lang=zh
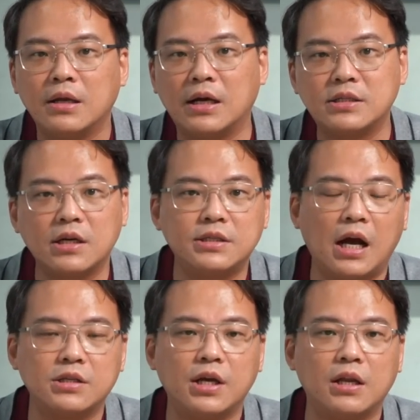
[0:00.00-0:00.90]
那这个
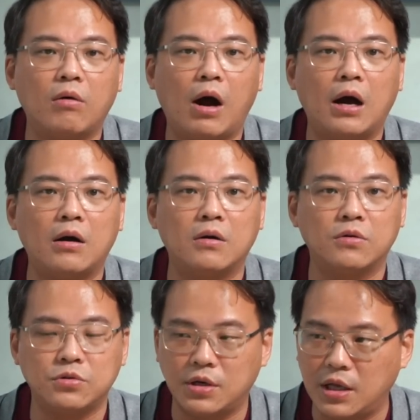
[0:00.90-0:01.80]
价钱的话，
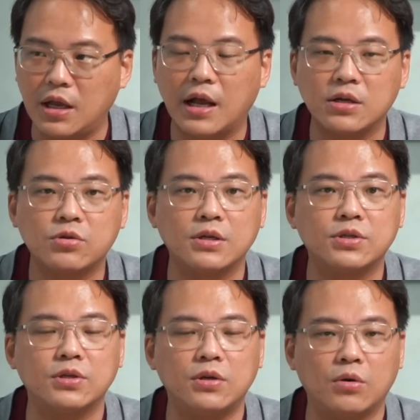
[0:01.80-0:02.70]
我觉得应该算
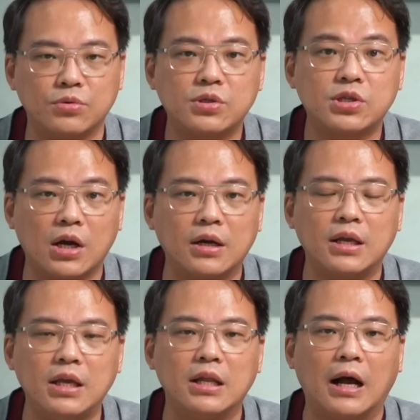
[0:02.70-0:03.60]
是有诚
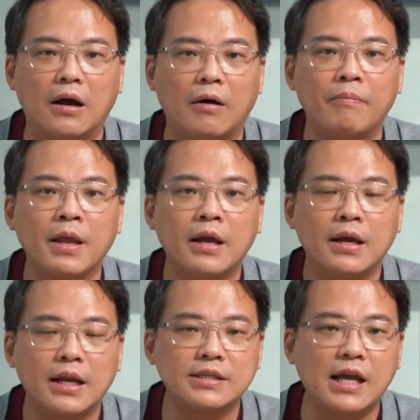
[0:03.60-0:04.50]
意了哈。
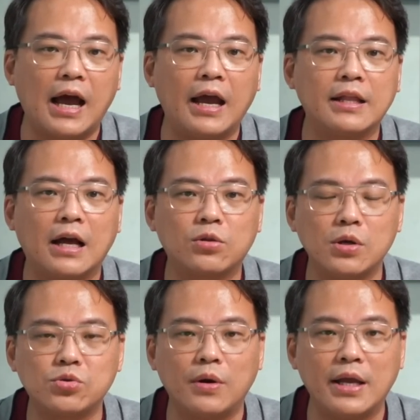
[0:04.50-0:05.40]
那再来，它推
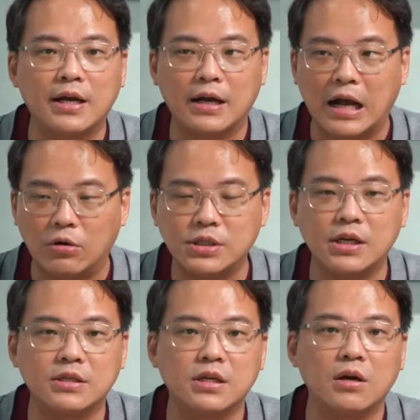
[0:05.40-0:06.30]
出了一个高阶
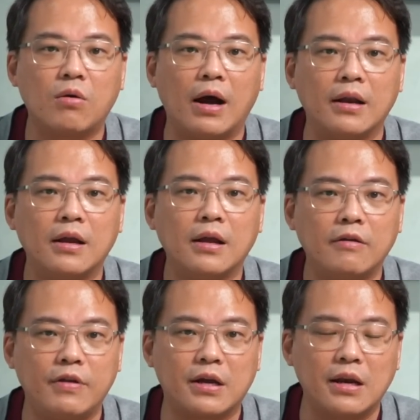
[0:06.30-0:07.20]
的车
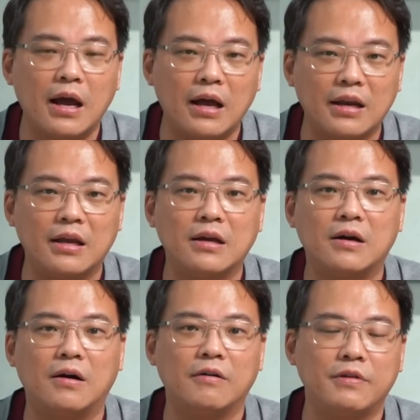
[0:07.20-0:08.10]
款，Vignale
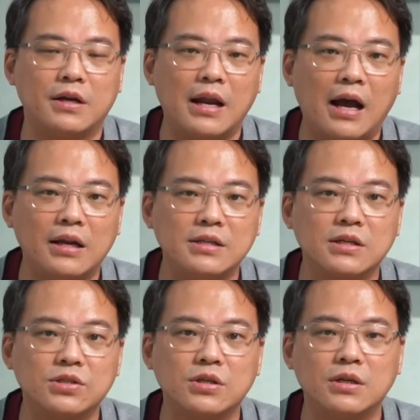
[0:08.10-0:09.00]
啊，Vignale 这
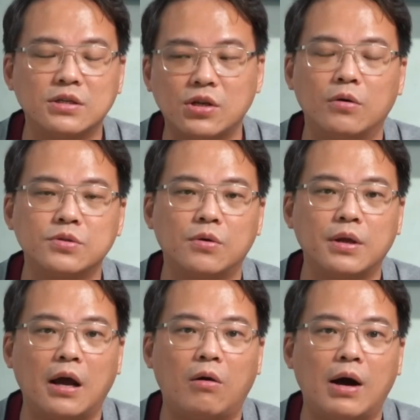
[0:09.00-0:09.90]
个车呢是欧洲
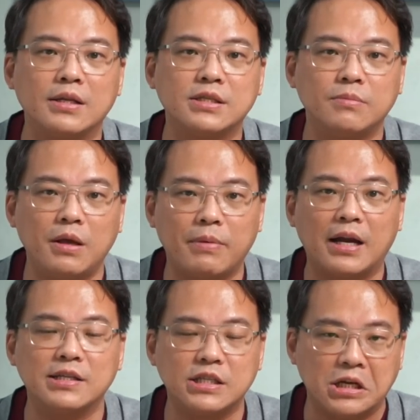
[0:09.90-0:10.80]
的豪华子品牌
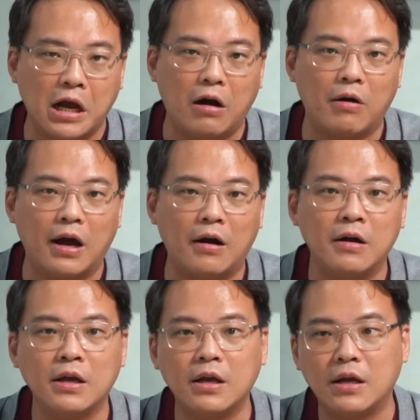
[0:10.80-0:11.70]
的型号了啊。
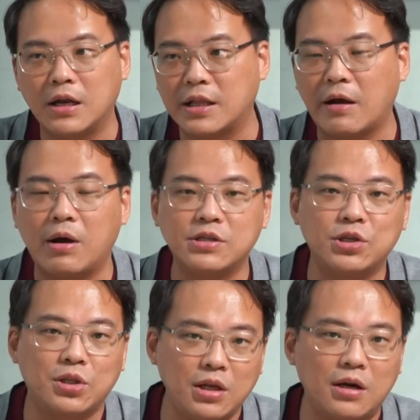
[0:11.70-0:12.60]
那台湾
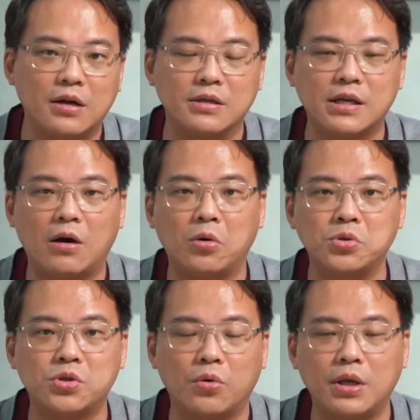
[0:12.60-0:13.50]
是第二个在欧
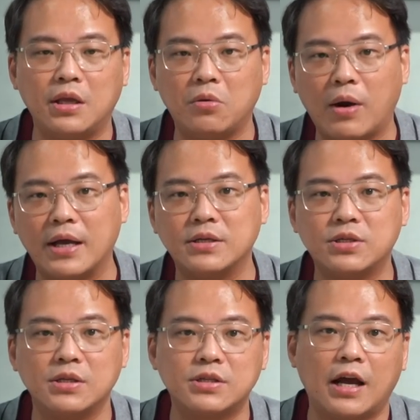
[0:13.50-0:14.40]
洲以外
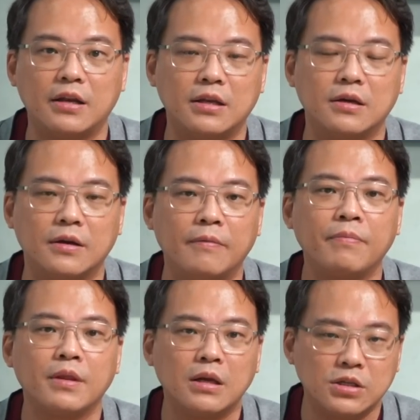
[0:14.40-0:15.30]
生产的
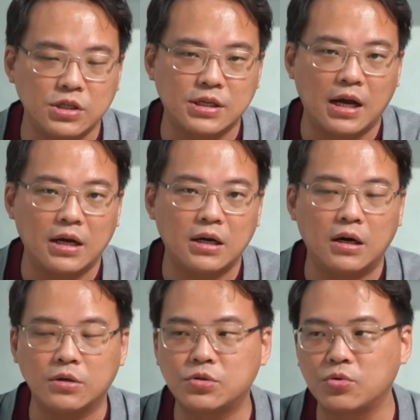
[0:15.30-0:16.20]
市场
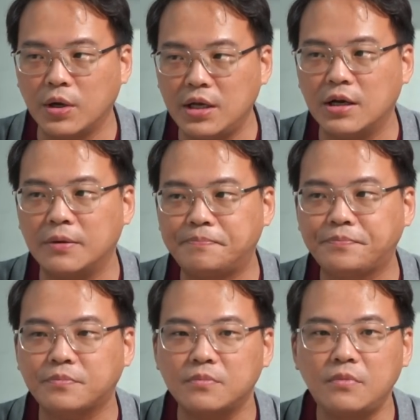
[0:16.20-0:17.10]
啊，所以呢，
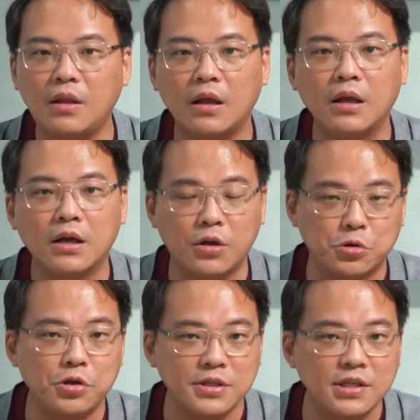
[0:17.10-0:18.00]
有
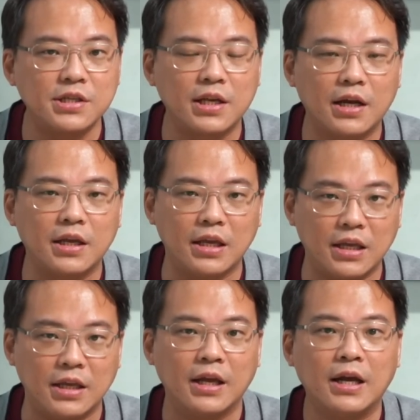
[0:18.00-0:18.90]
宣示性的意
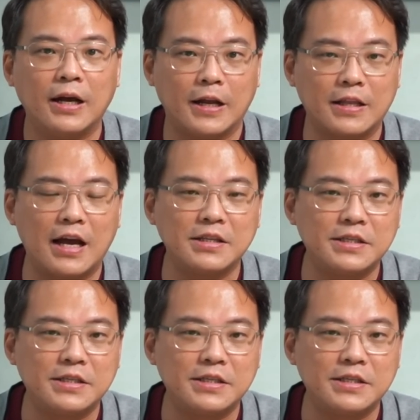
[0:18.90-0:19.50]
义。那当然